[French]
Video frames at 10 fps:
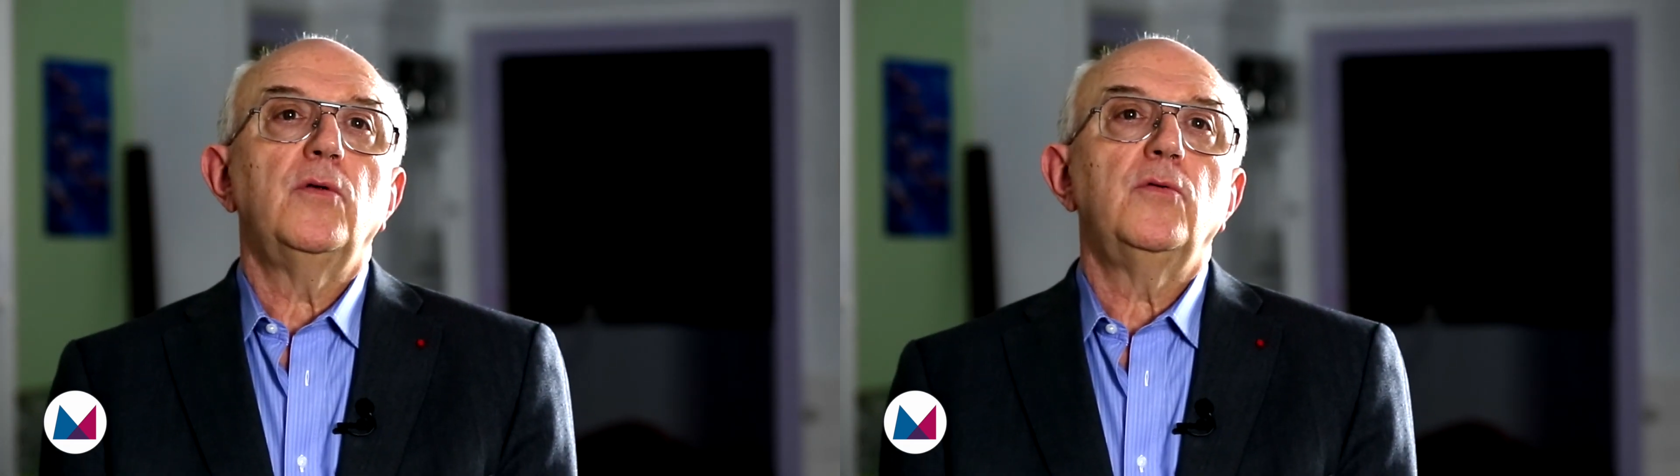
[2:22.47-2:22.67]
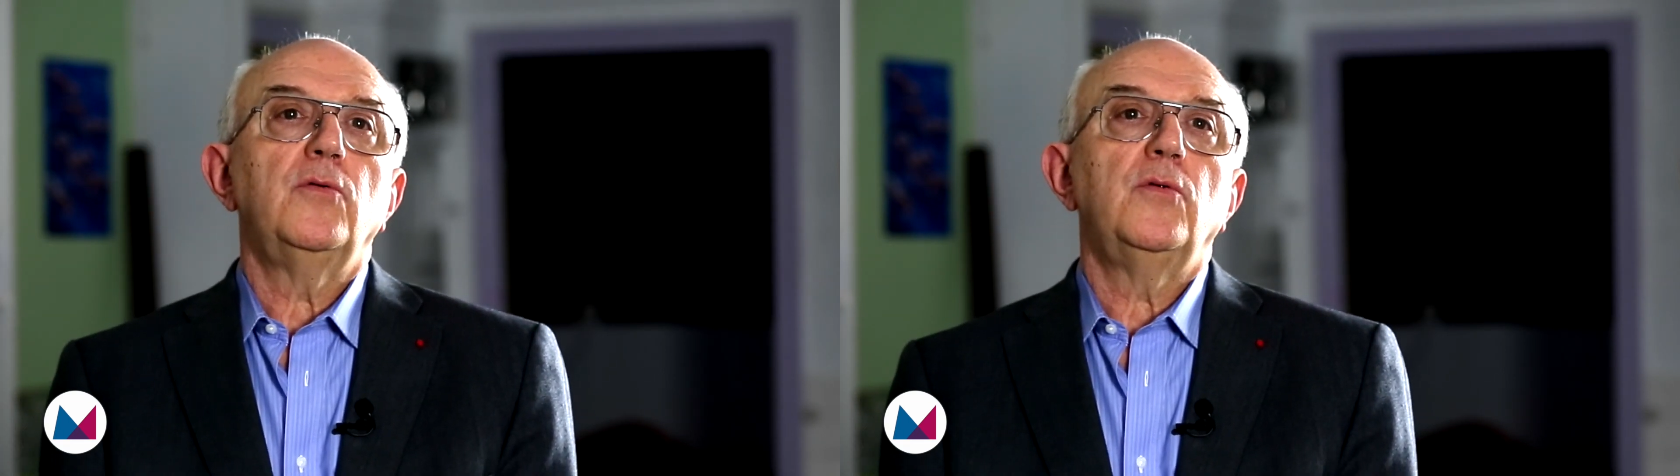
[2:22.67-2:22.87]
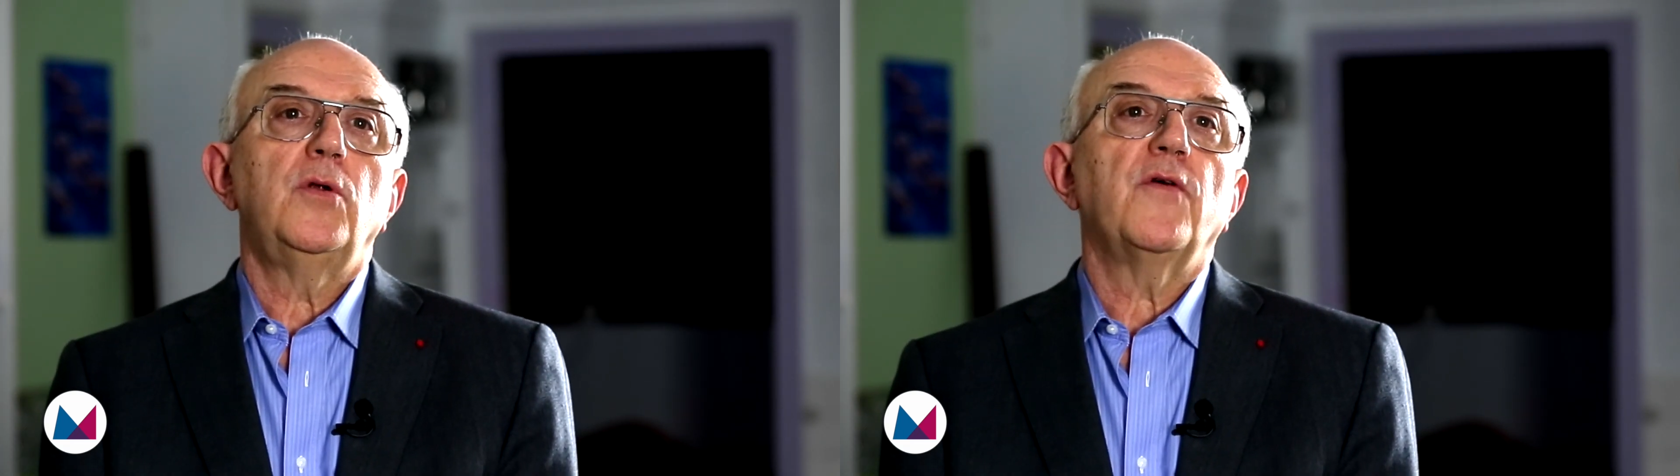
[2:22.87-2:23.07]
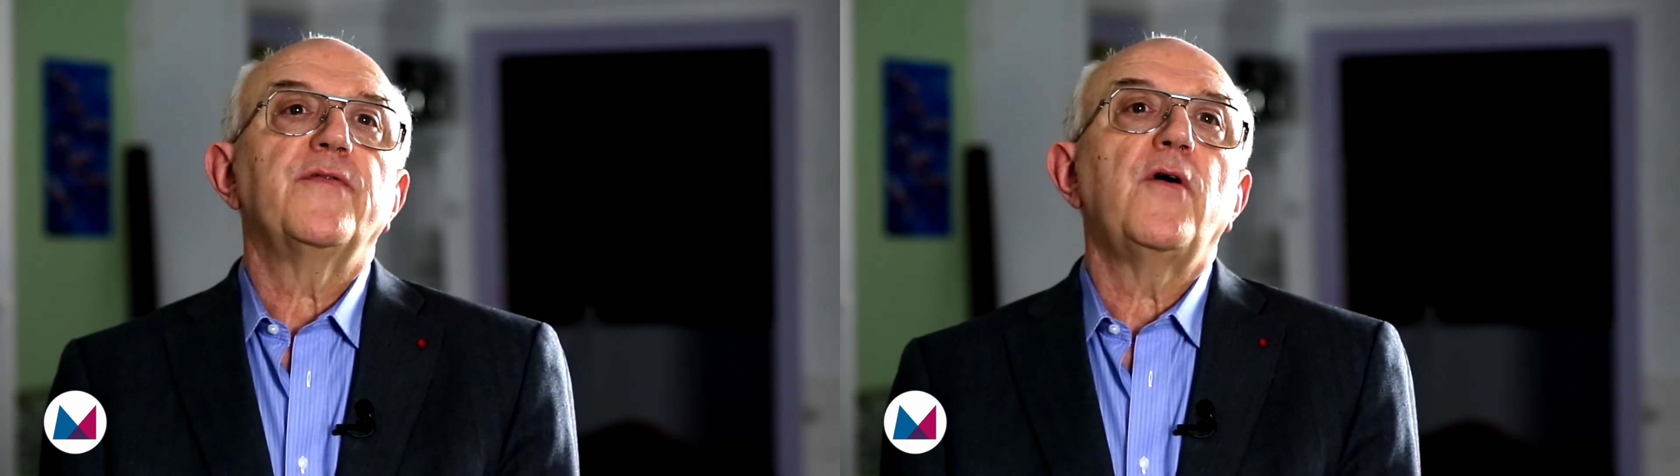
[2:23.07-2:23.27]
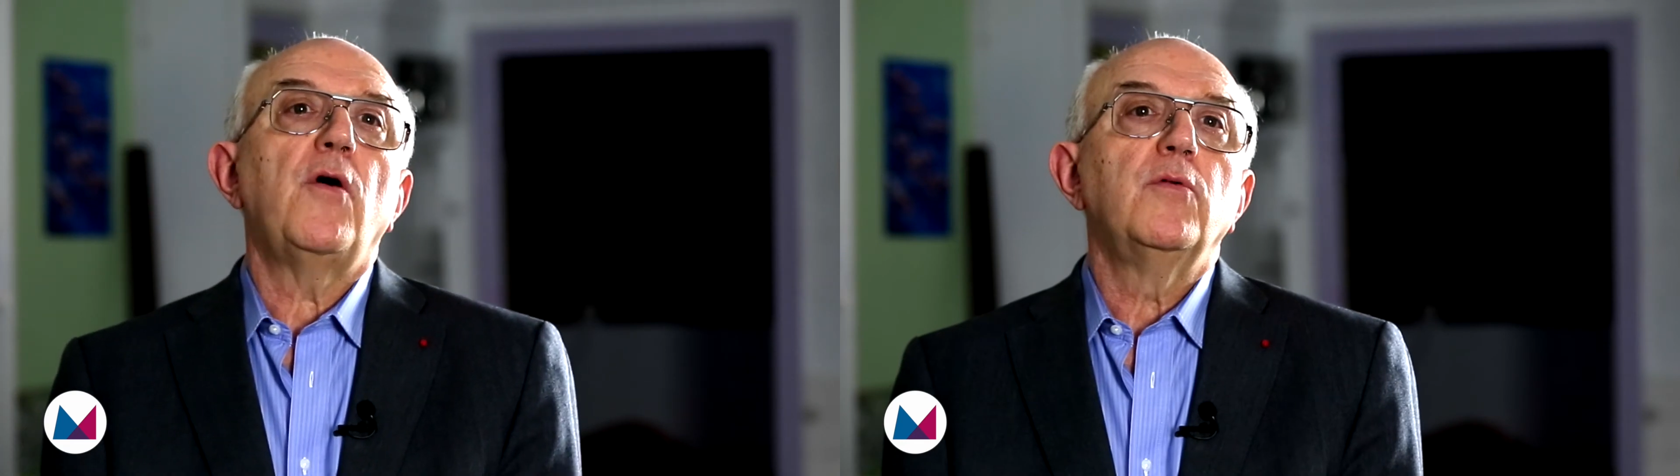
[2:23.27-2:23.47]

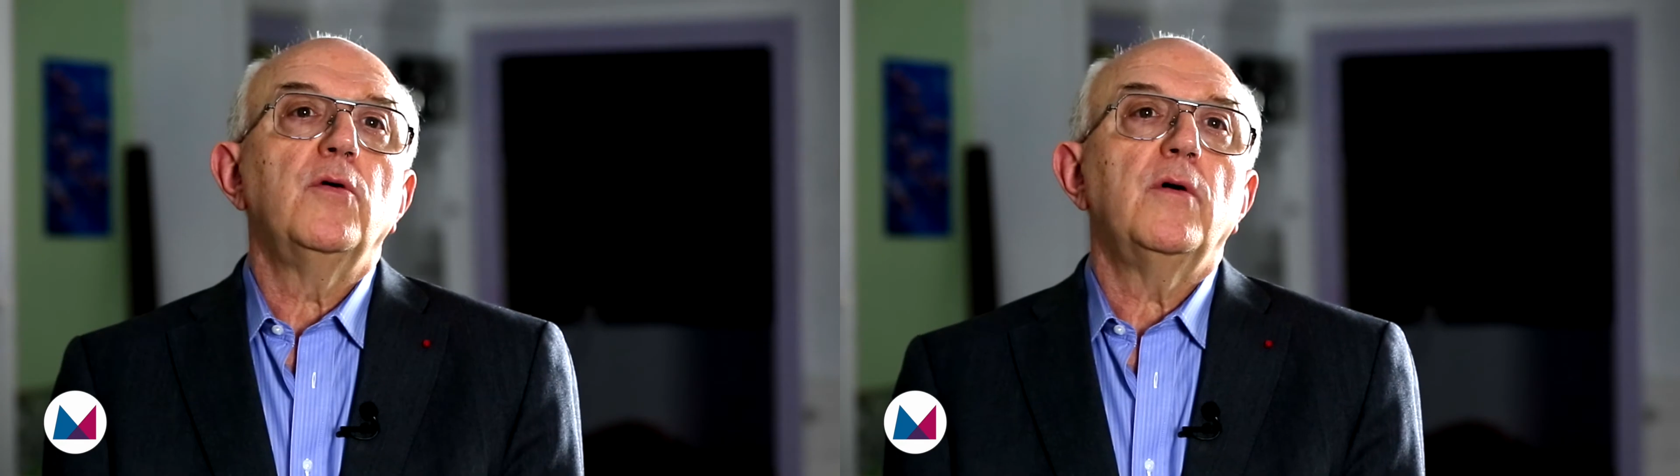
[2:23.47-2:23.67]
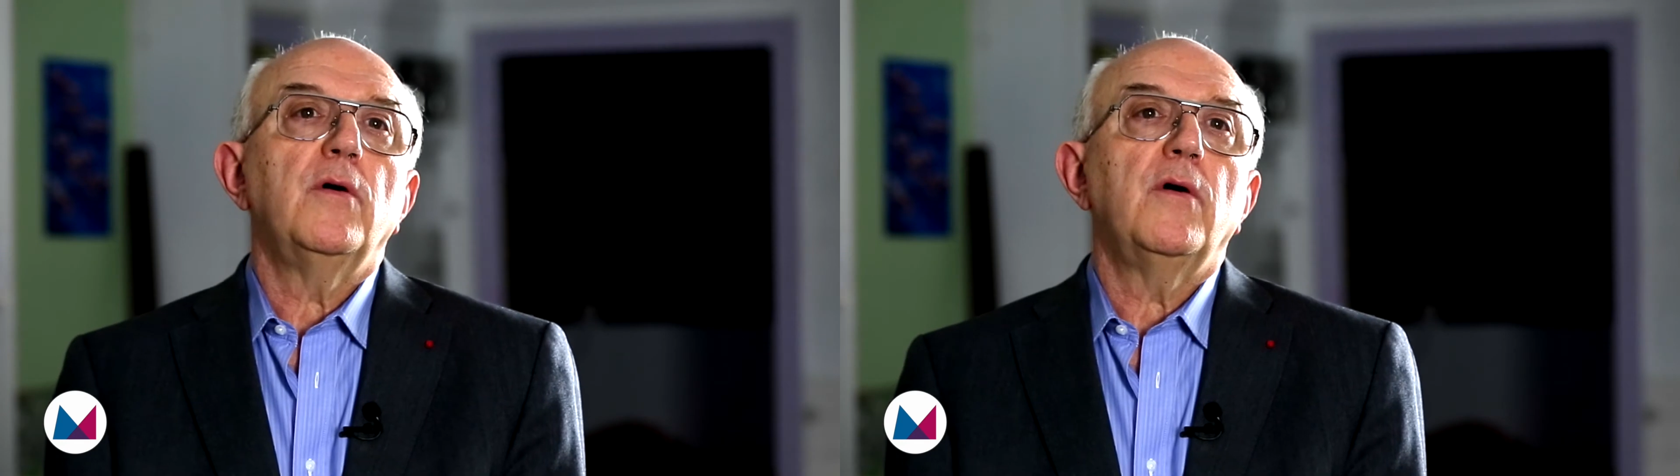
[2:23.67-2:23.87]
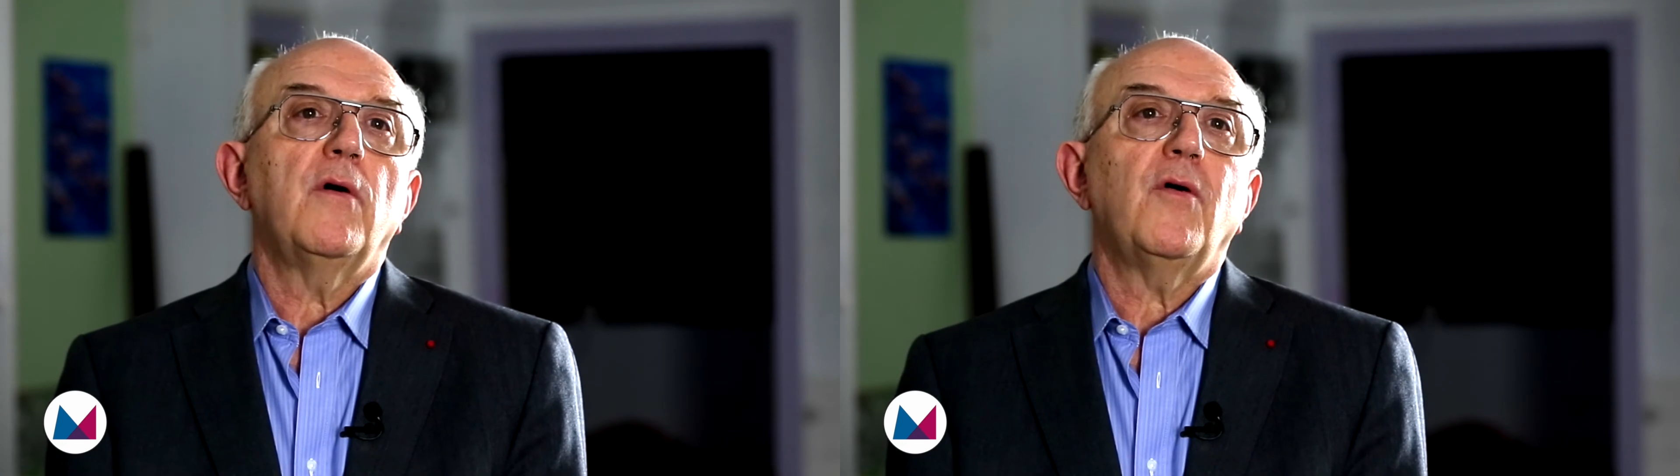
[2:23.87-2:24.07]
l'ensemble euh,